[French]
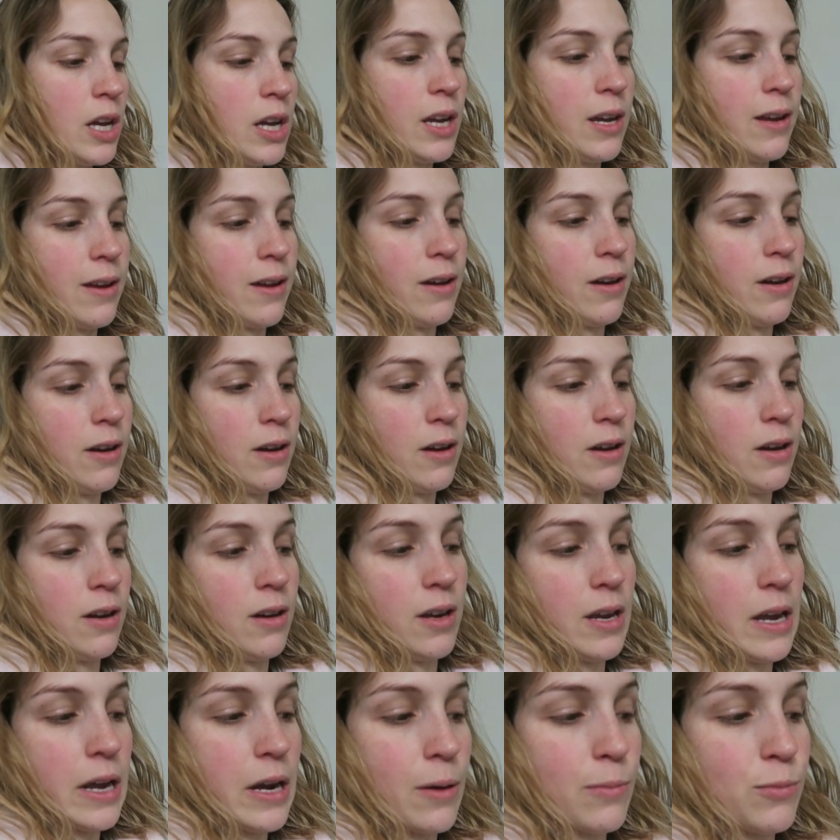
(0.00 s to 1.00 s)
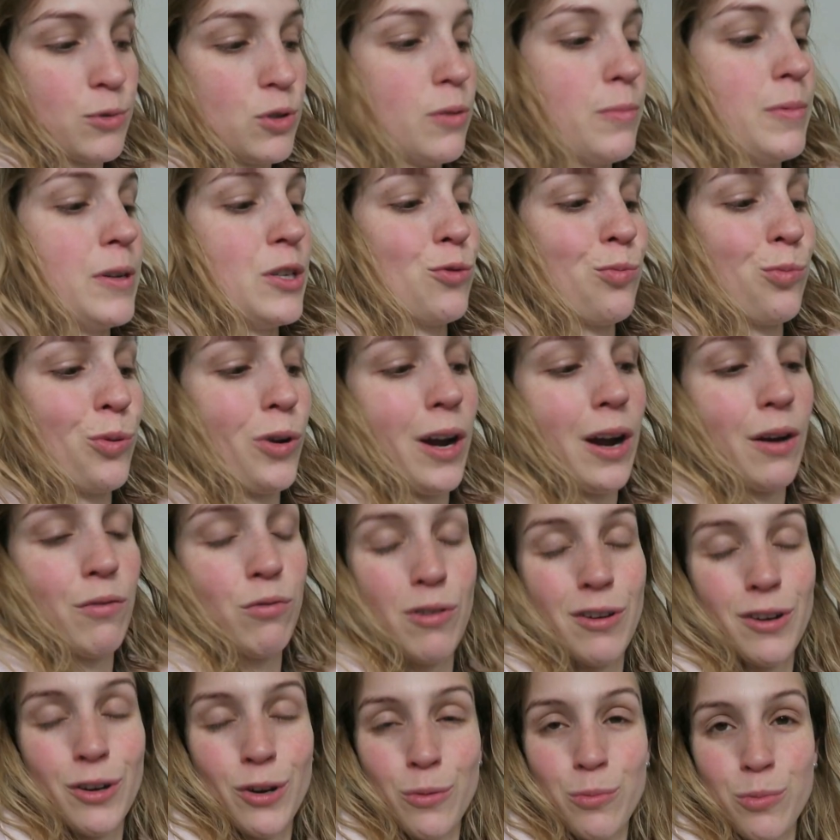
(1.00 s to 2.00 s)
Euh, et, comme ça, ben, je pourrais
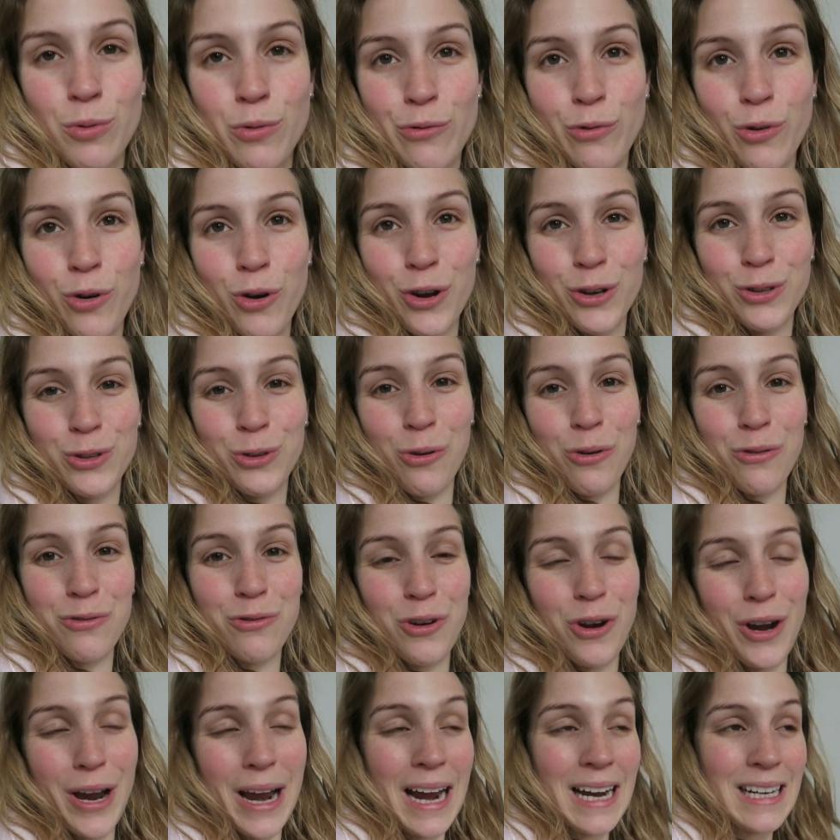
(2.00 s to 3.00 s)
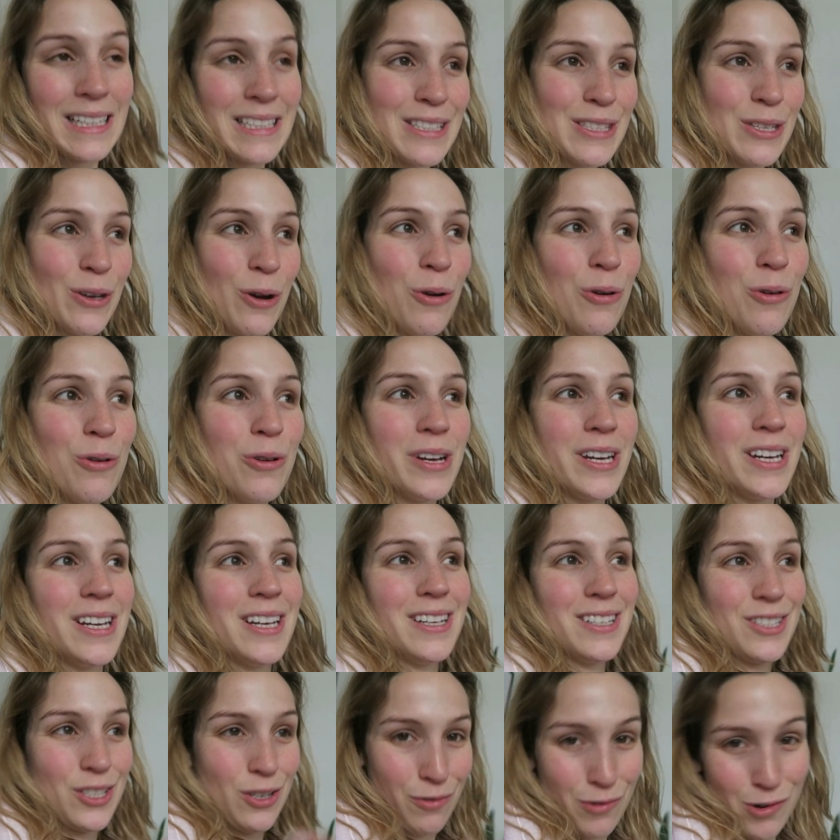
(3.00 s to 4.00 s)
avoir un peu vos retours, vos réactions
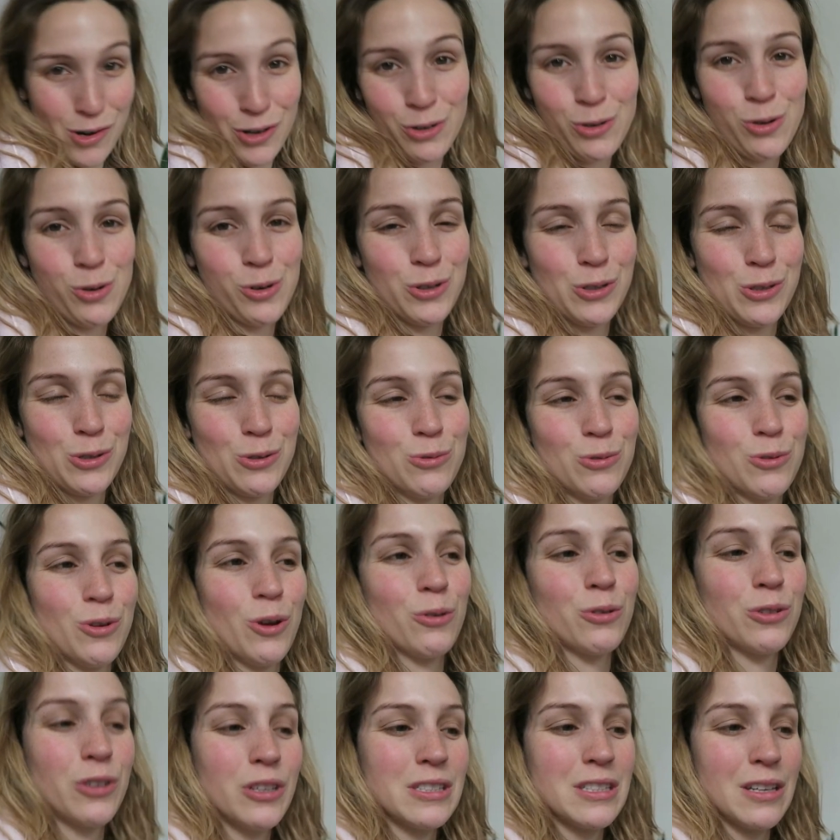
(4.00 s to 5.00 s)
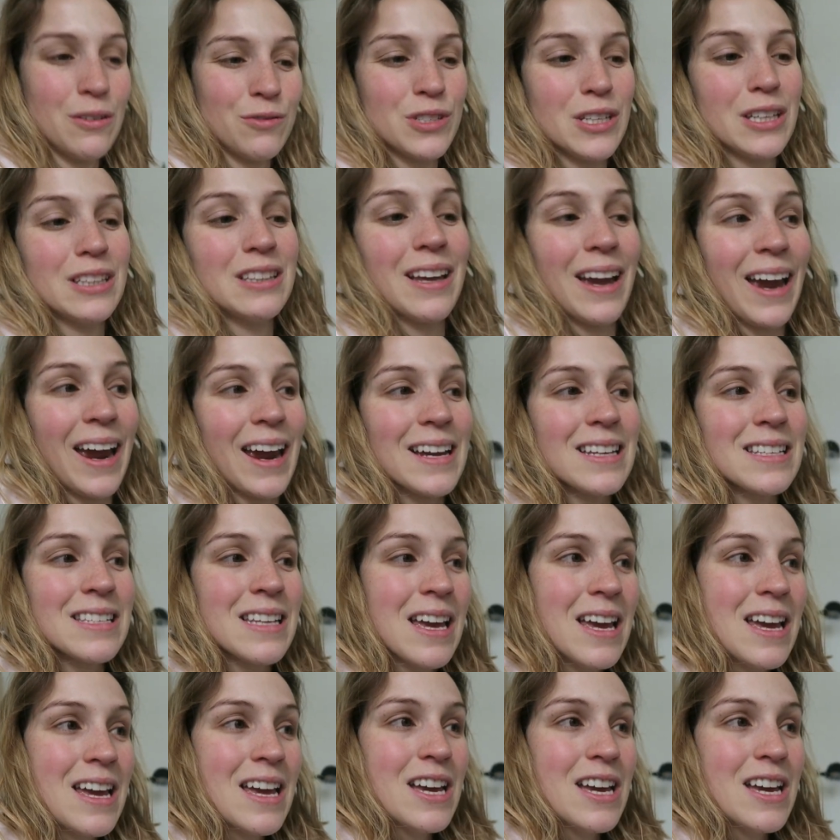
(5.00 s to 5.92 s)
et je vlog au cas donc que ça vous intéresse.